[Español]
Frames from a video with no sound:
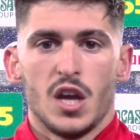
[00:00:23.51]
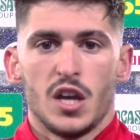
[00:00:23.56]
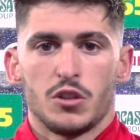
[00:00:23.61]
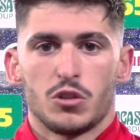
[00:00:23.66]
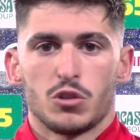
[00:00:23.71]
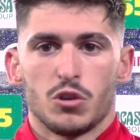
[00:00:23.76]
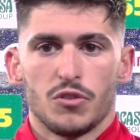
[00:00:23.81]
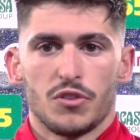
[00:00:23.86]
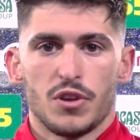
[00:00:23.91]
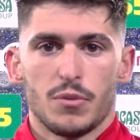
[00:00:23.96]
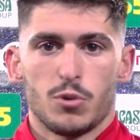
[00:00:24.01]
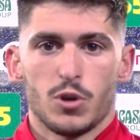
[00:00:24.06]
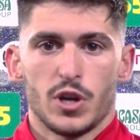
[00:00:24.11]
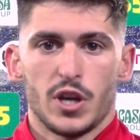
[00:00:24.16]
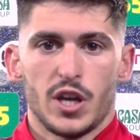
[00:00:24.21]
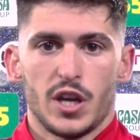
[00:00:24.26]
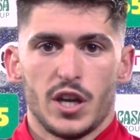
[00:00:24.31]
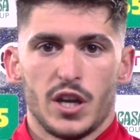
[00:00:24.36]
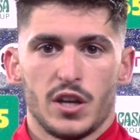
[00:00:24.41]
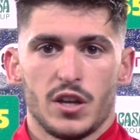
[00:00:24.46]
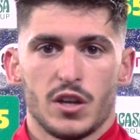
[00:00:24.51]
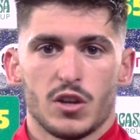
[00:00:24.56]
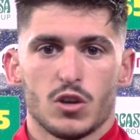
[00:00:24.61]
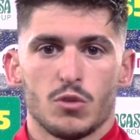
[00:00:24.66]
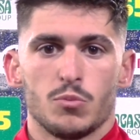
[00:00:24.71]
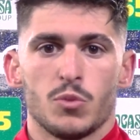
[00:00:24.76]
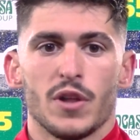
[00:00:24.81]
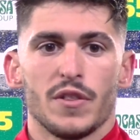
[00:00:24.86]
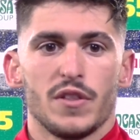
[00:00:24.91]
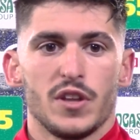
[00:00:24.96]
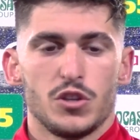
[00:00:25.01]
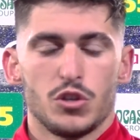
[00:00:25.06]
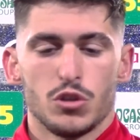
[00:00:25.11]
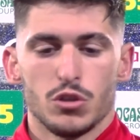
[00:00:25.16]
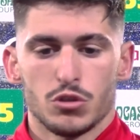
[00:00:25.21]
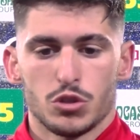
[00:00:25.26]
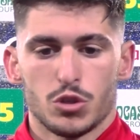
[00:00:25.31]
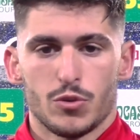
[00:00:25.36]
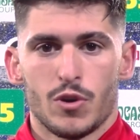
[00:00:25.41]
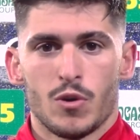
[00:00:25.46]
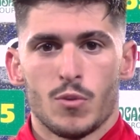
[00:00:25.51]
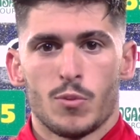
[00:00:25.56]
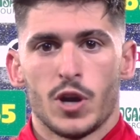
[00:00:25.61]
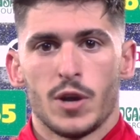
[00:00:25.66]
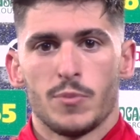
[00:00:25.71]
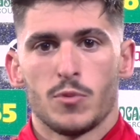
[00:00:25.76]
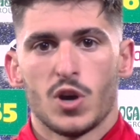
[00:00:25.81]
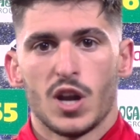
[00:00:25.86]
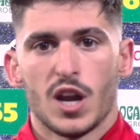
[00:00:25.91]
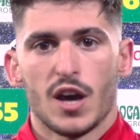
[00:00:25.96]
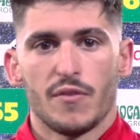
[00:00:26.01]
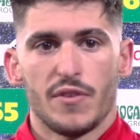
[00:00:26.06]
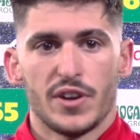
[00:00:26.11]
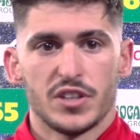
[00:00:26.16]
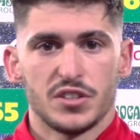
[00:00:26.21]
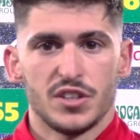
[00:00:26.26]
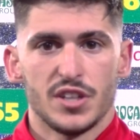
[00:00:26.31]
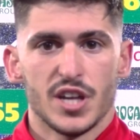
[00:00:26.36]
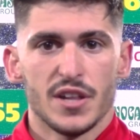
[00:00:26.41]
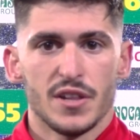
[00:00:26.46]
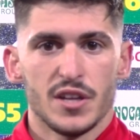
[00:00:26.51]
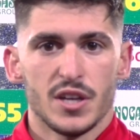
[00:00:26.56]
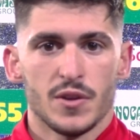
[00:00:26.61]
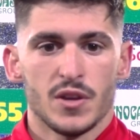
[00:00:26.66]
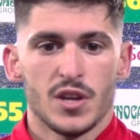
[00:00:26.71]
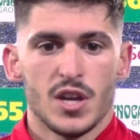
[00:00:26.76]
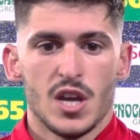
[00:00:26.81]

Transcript: Entonces, pues como has dicho, nos sobreponemos a las adversidades